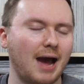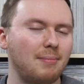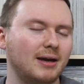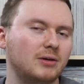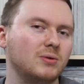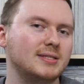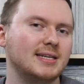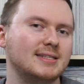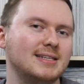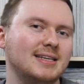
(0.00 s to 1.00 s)
aber
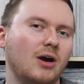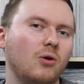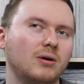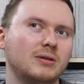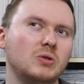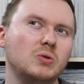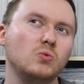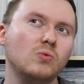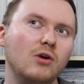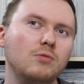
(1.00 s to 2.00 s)
grundsätzlich auch
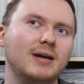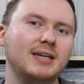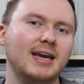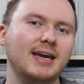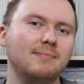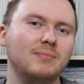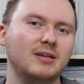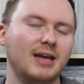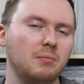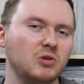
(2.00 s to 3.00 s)
nur über die
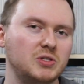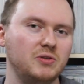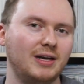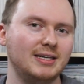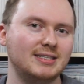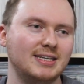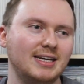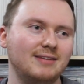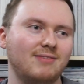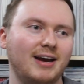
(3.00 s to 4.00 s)
Ebene der Emotionalität,